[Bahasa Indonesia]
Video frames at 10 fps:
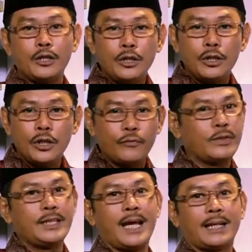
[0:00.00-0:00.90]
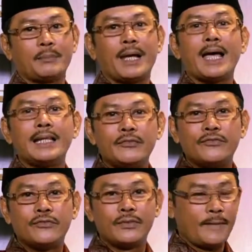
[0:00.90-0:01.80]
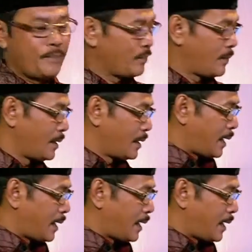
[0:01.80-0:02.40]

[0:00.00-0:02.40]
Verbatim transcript: tidak, tapi alif. Karena